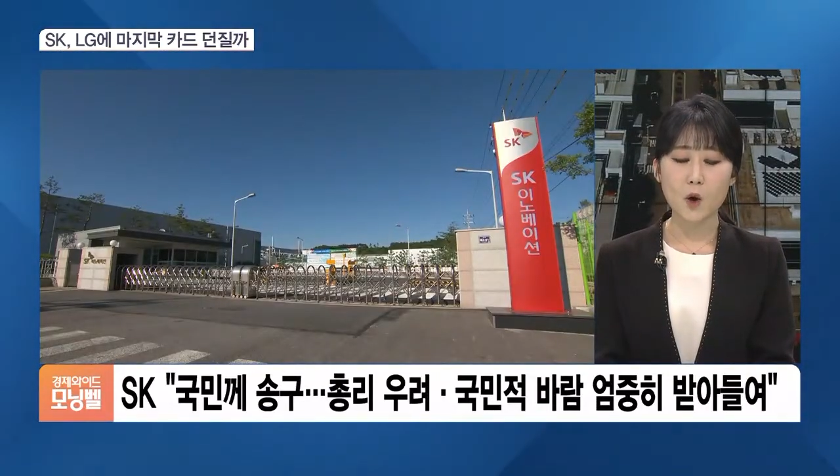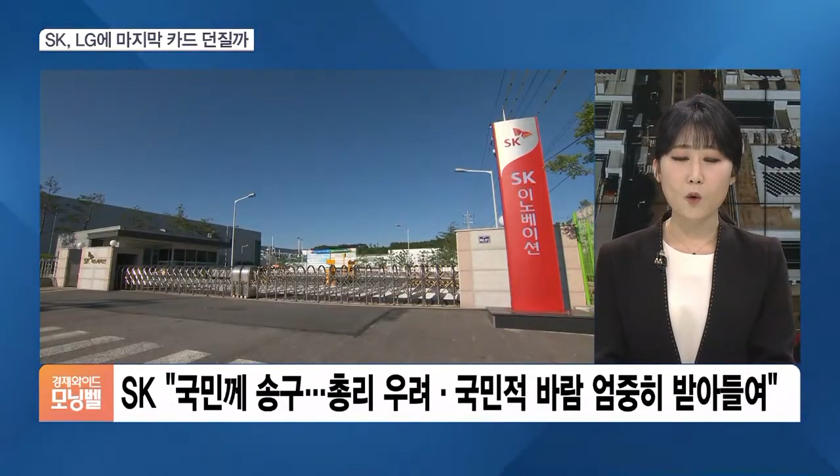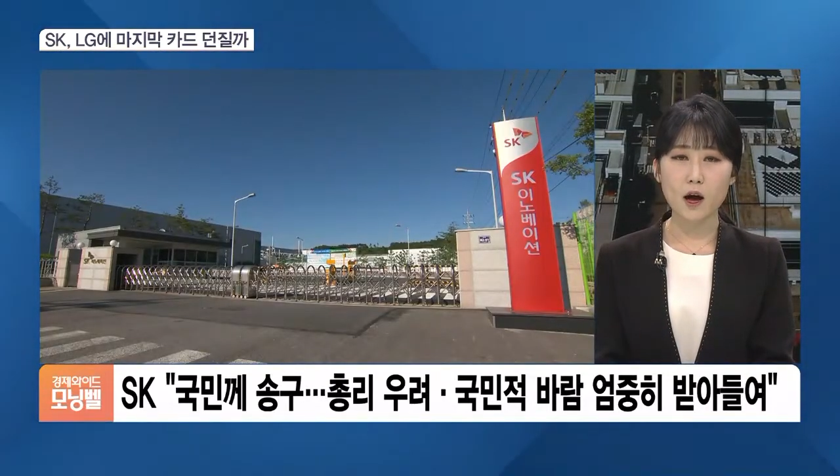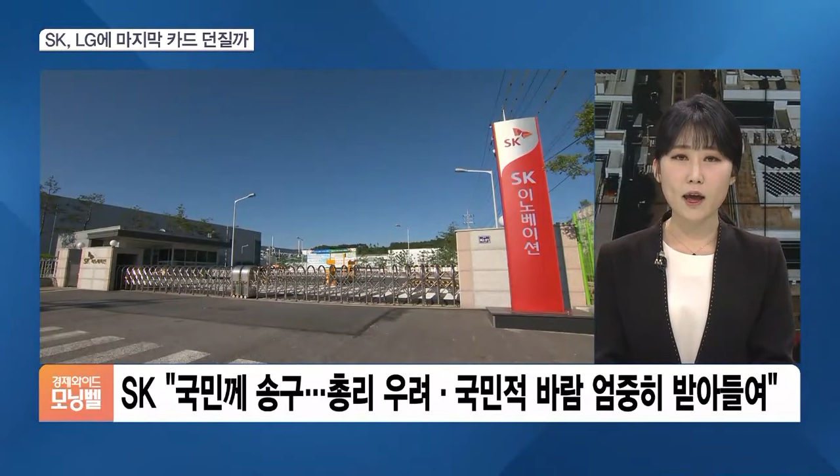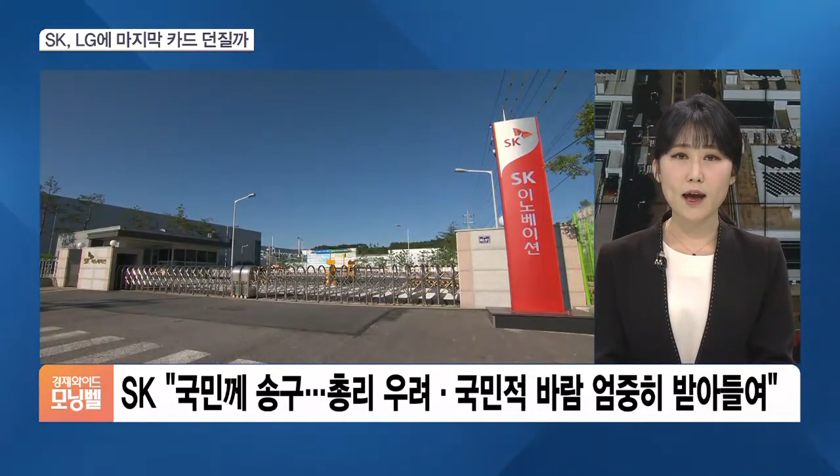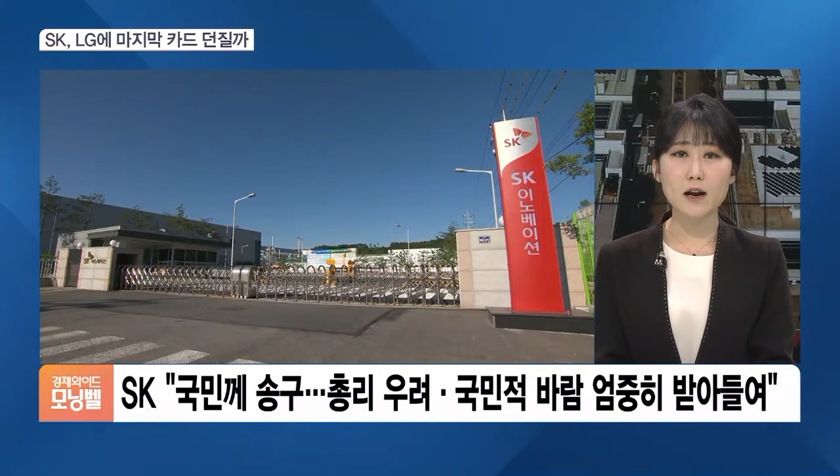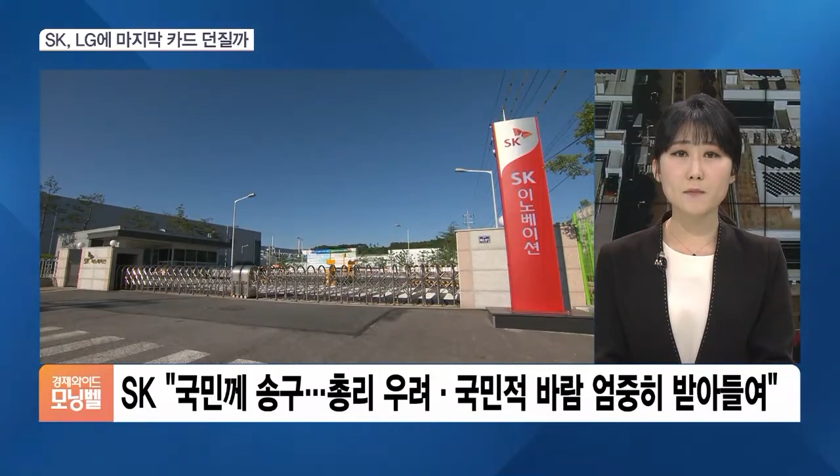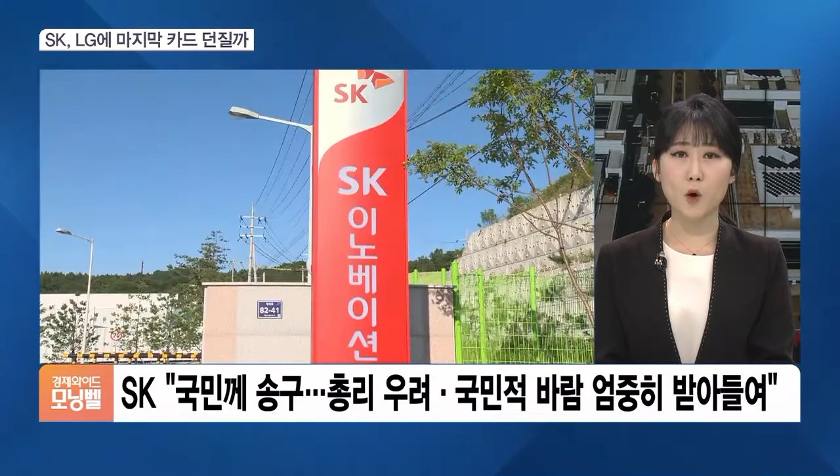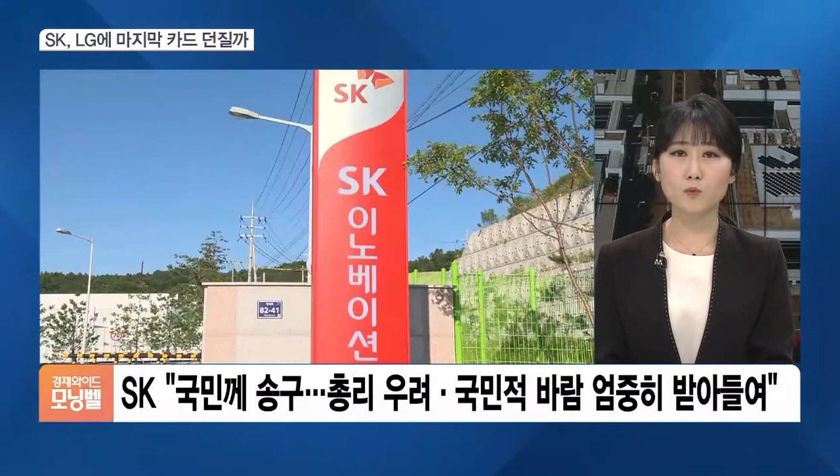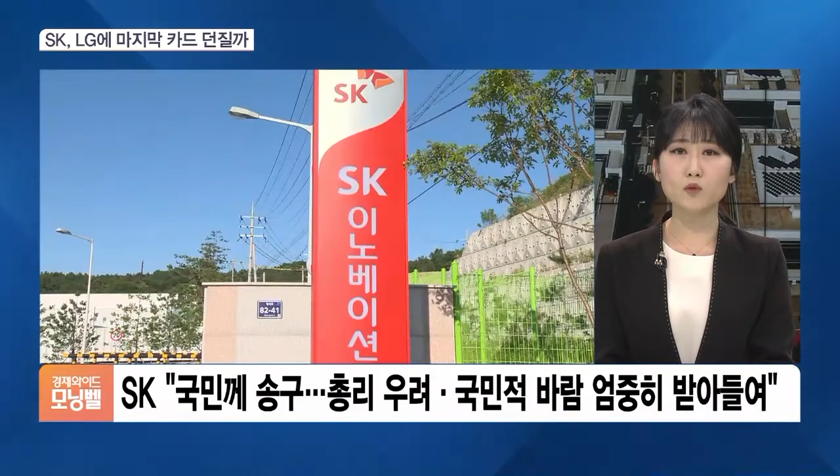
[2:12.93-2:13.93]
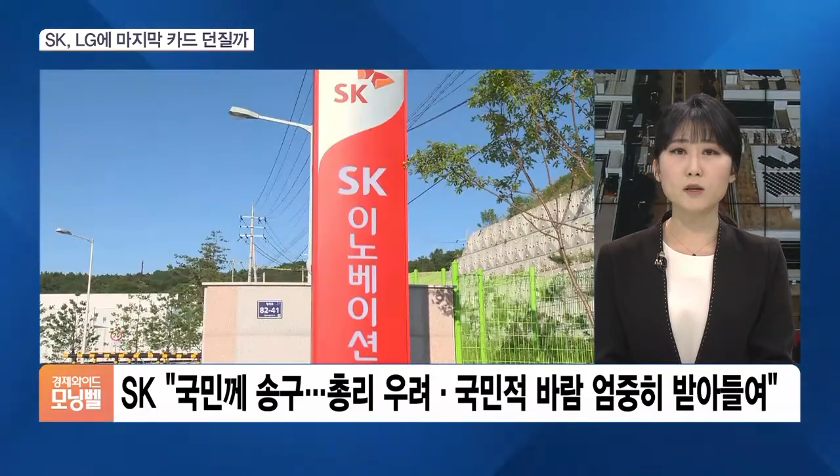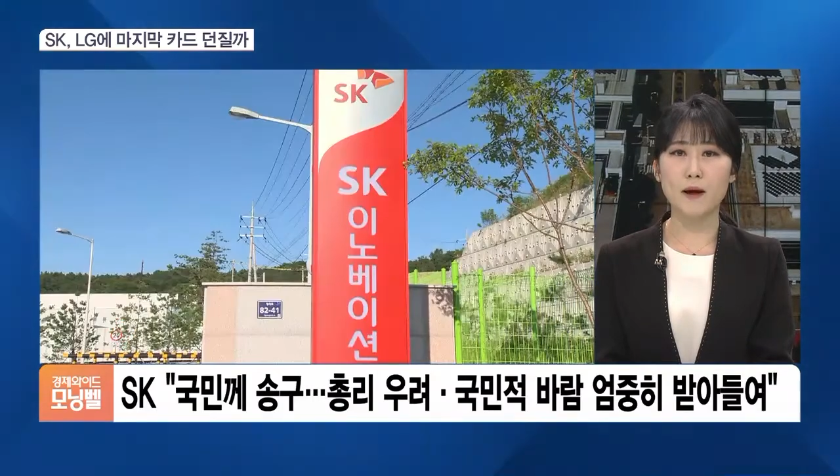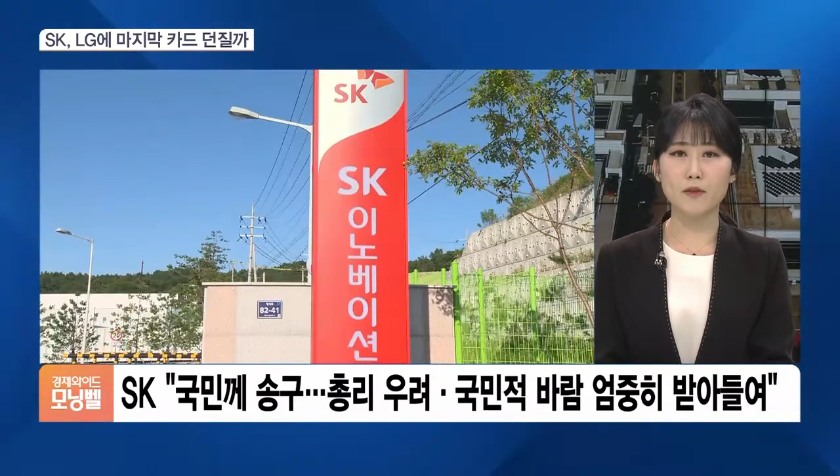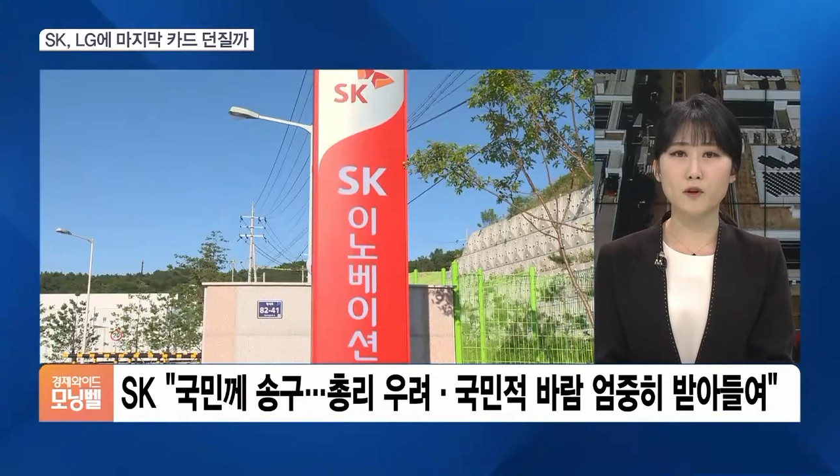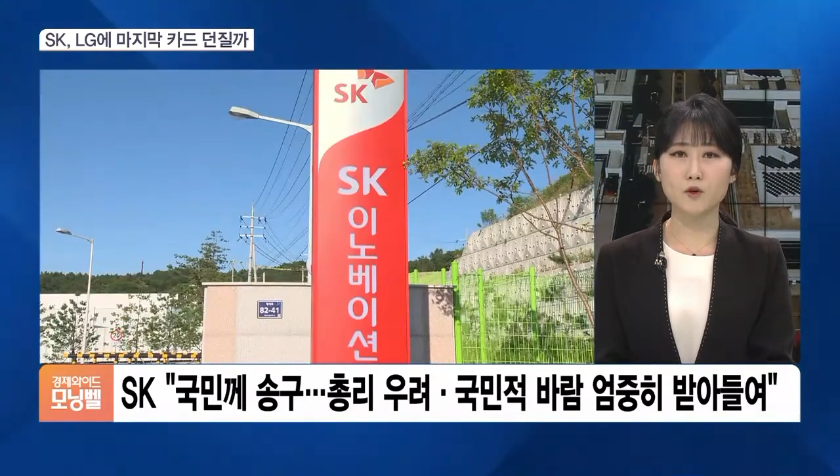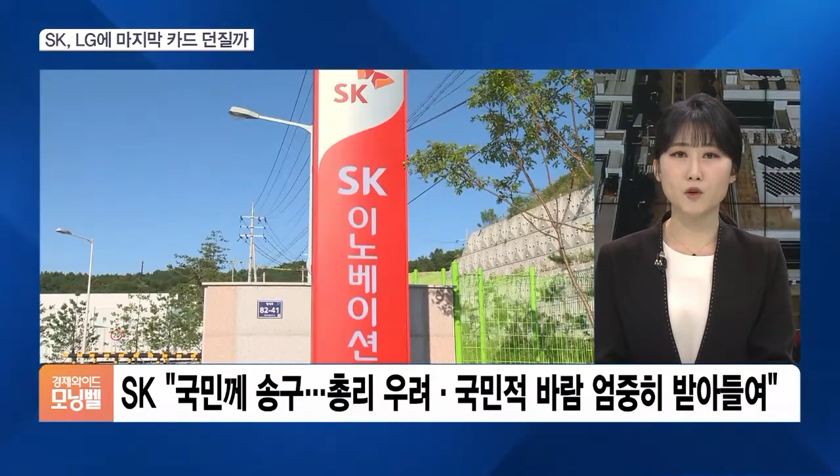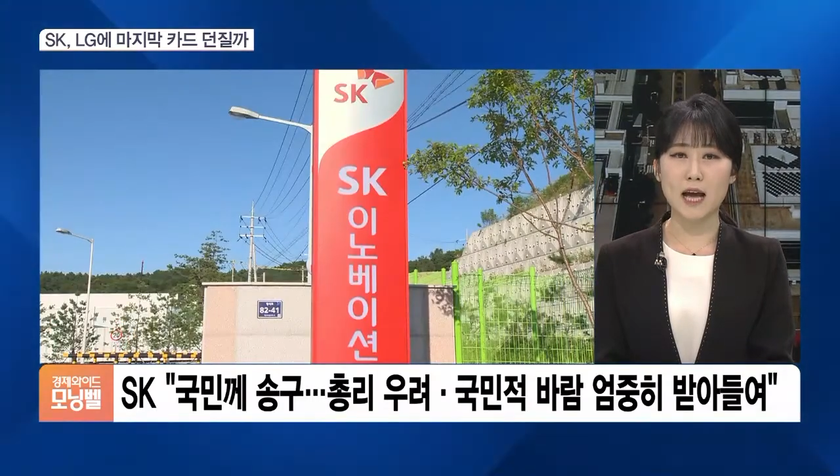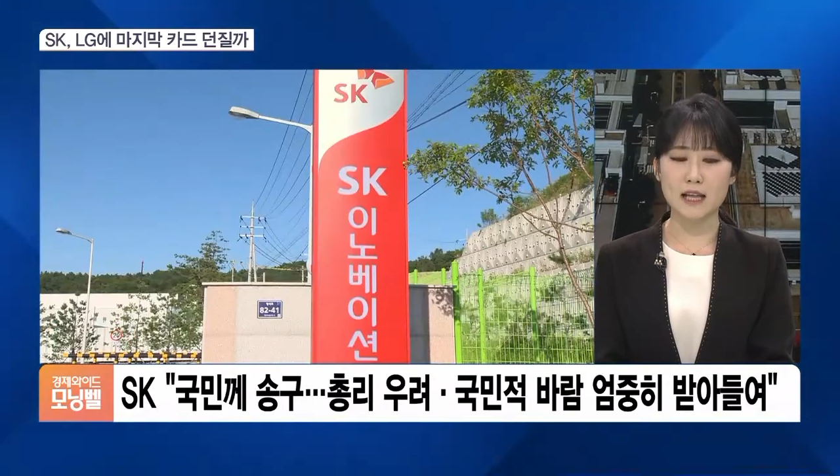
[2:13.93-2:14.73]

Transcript: 화해할 명분을 만들어준 게